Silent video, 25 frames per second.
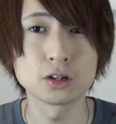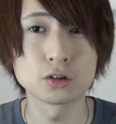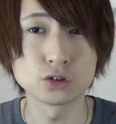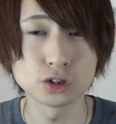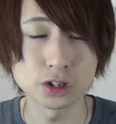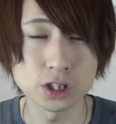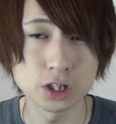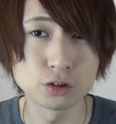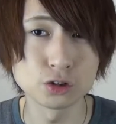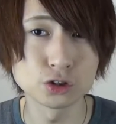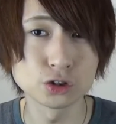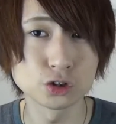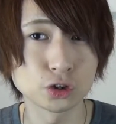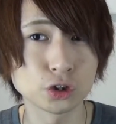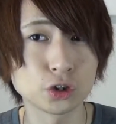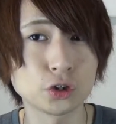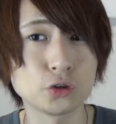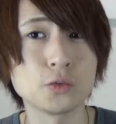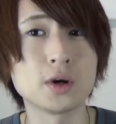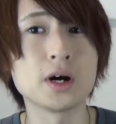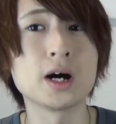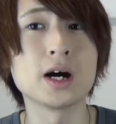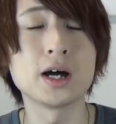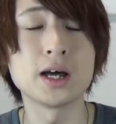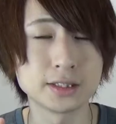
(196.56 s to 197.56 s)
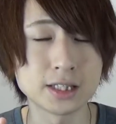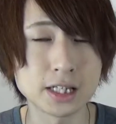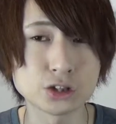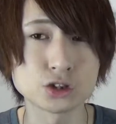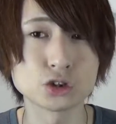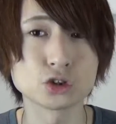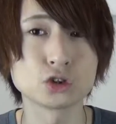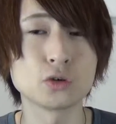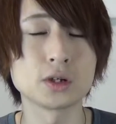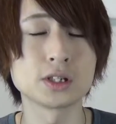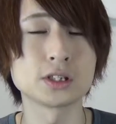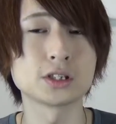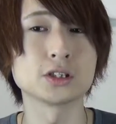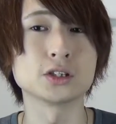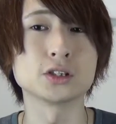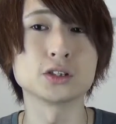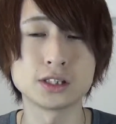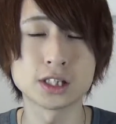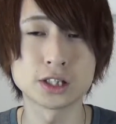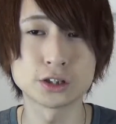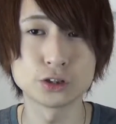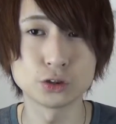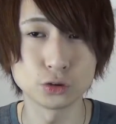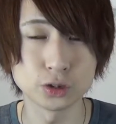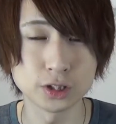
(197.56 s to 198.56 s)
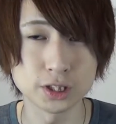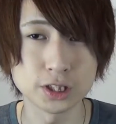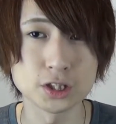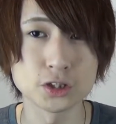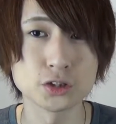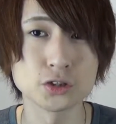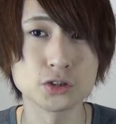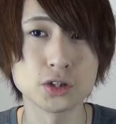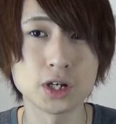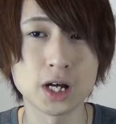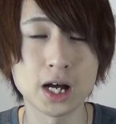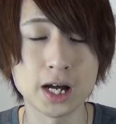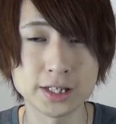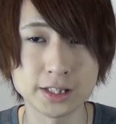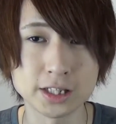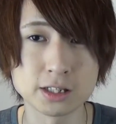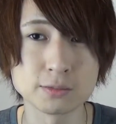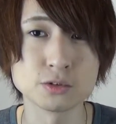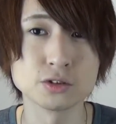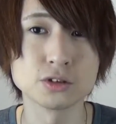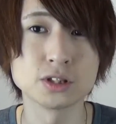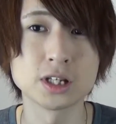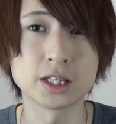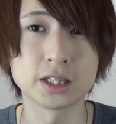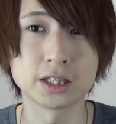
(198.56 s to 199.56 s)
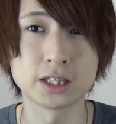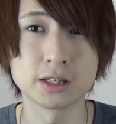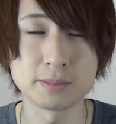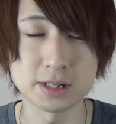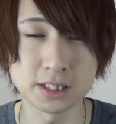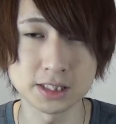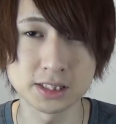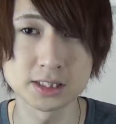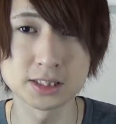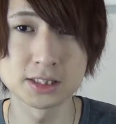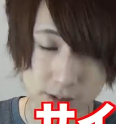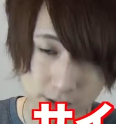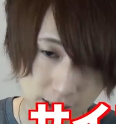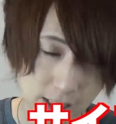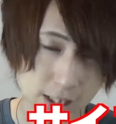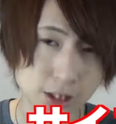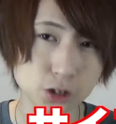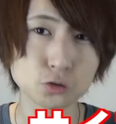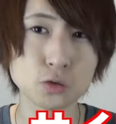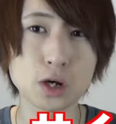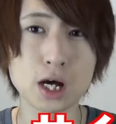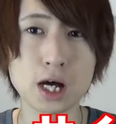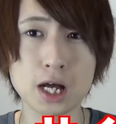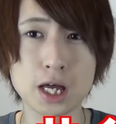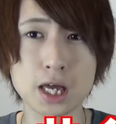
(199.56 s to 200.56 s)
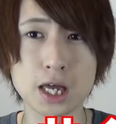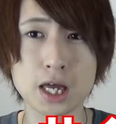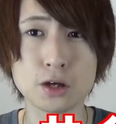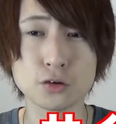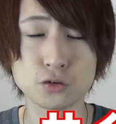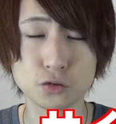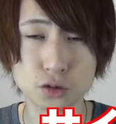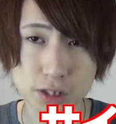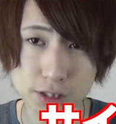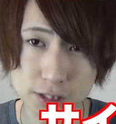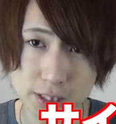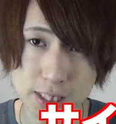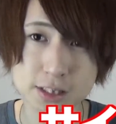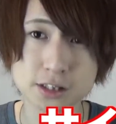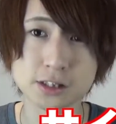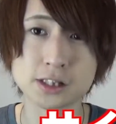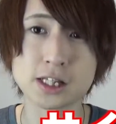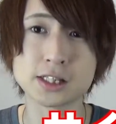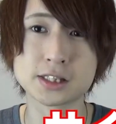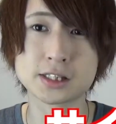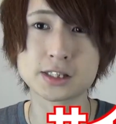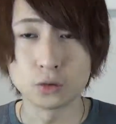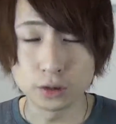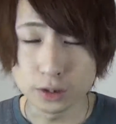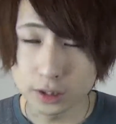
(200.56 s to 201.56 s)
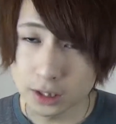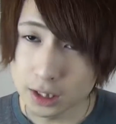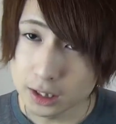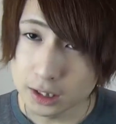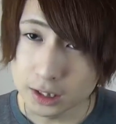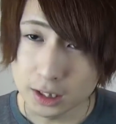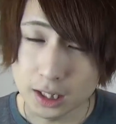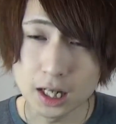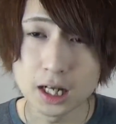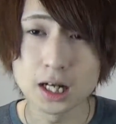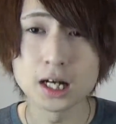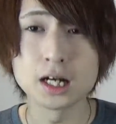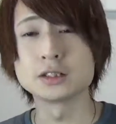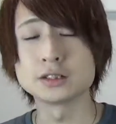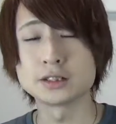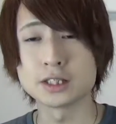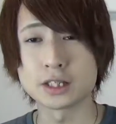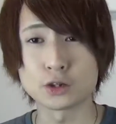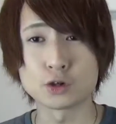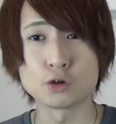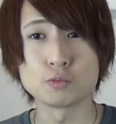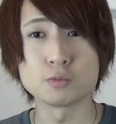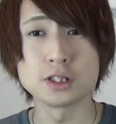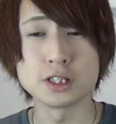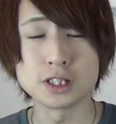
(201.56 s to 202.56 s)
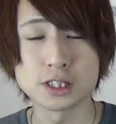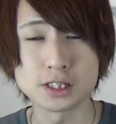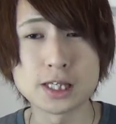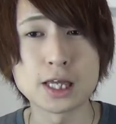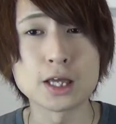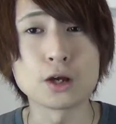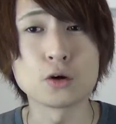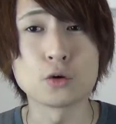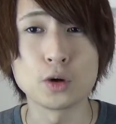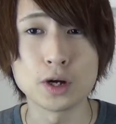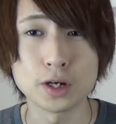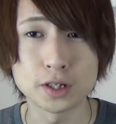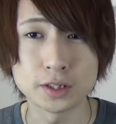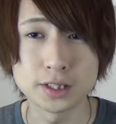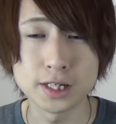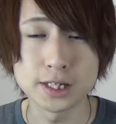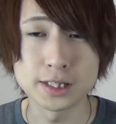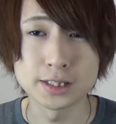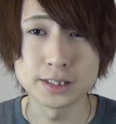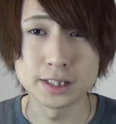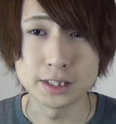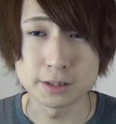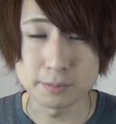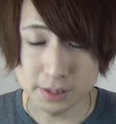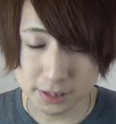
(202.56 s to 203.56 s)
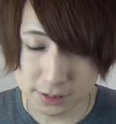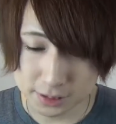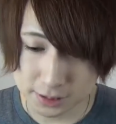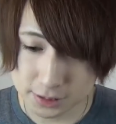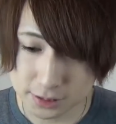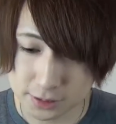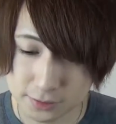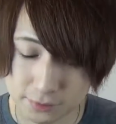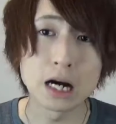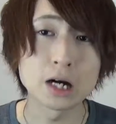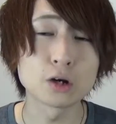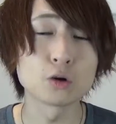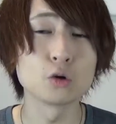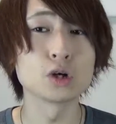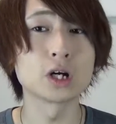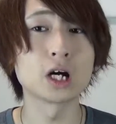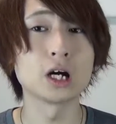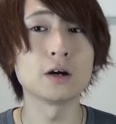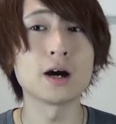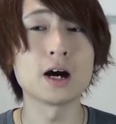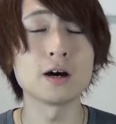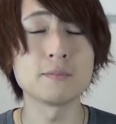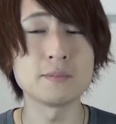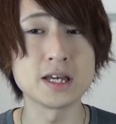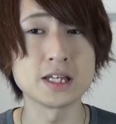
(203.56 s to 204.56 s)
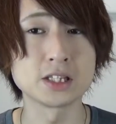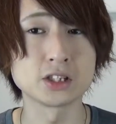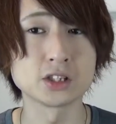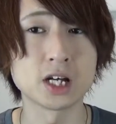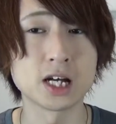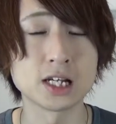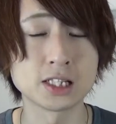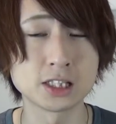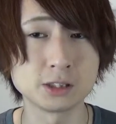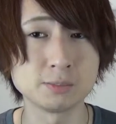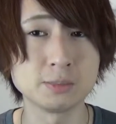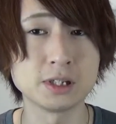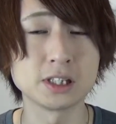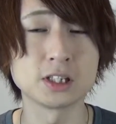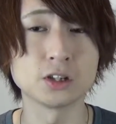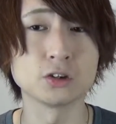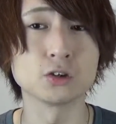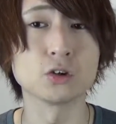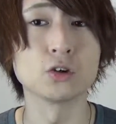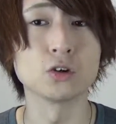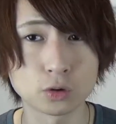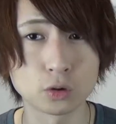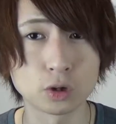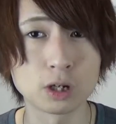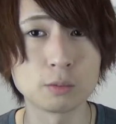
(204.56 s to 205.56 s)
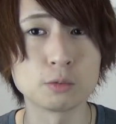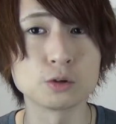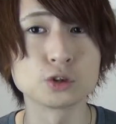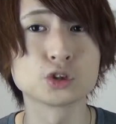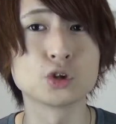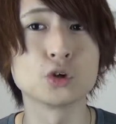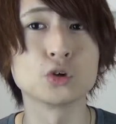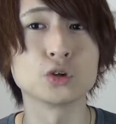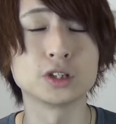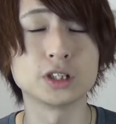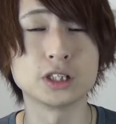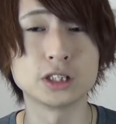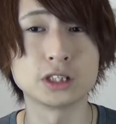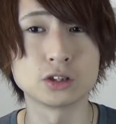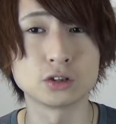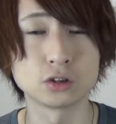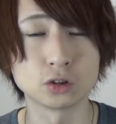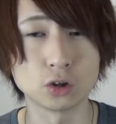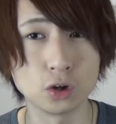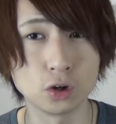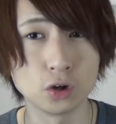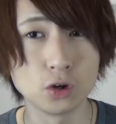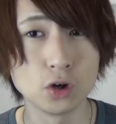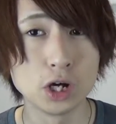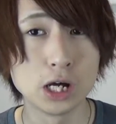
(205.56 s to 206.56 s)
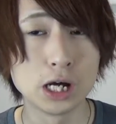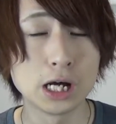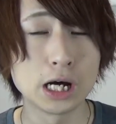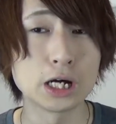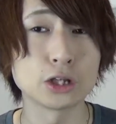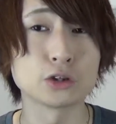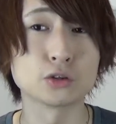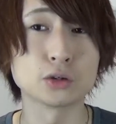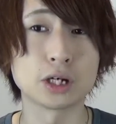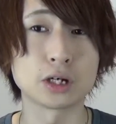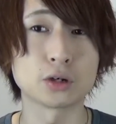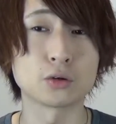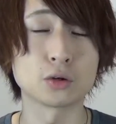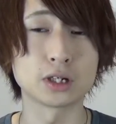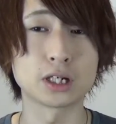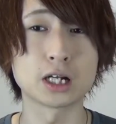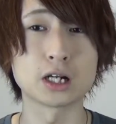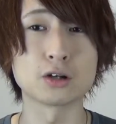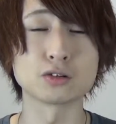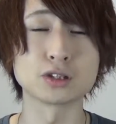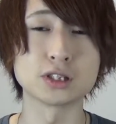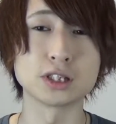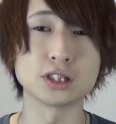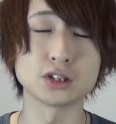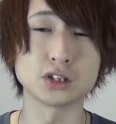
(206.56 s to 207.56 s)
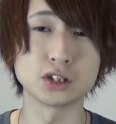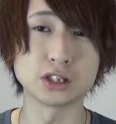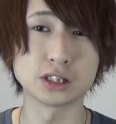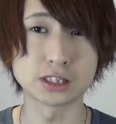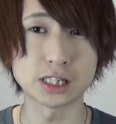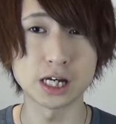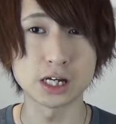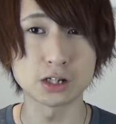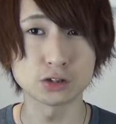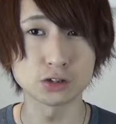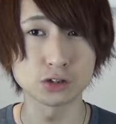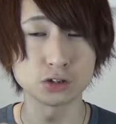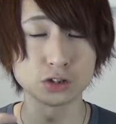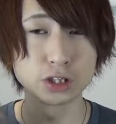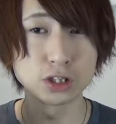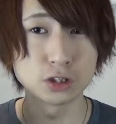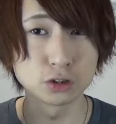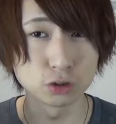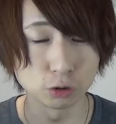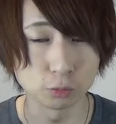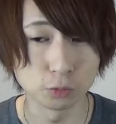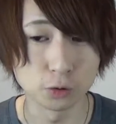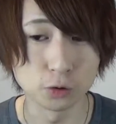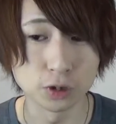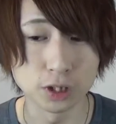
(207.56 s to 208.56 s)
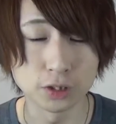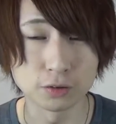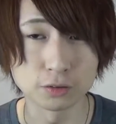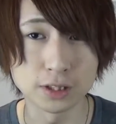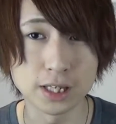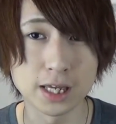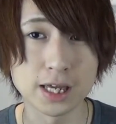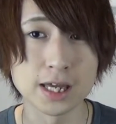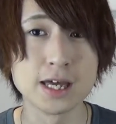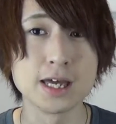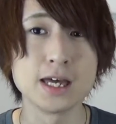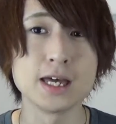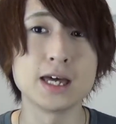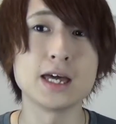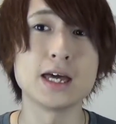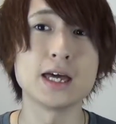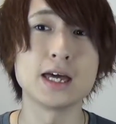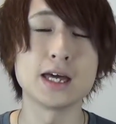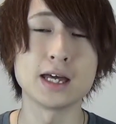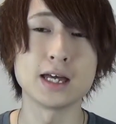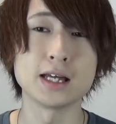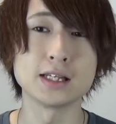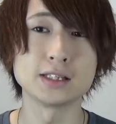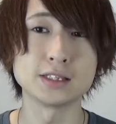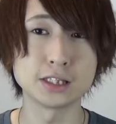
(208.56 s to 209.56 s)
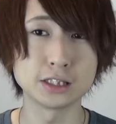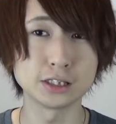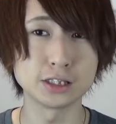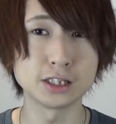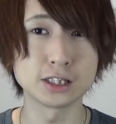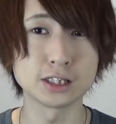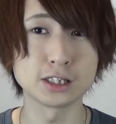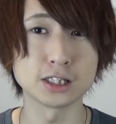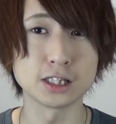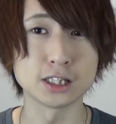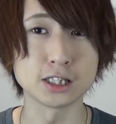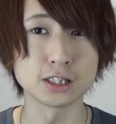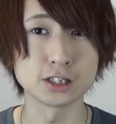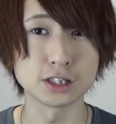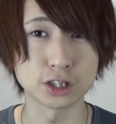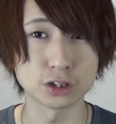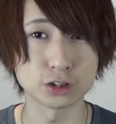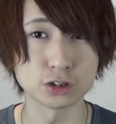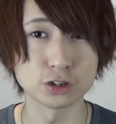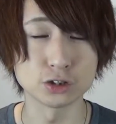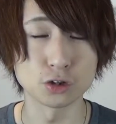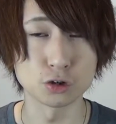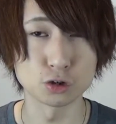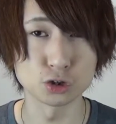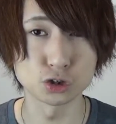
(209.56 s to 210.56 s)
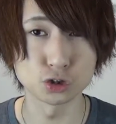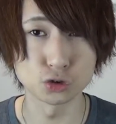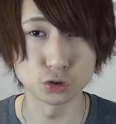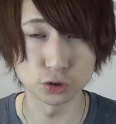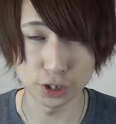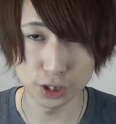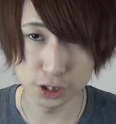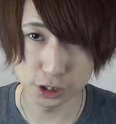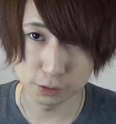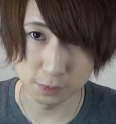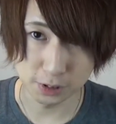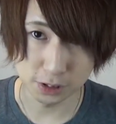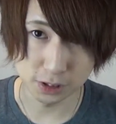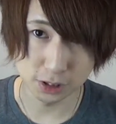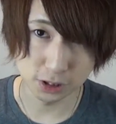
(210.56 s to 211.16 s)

こちらの商品は男女問わず着用できるアイテムになってます。サイズは、フリーサイズです。お値段が税込み2500円になります。今回はアメイズ初めてのコラボ商品と、あとはこれからの季節に使えるニット帽なので、ぜひチェックよろしくお願いしま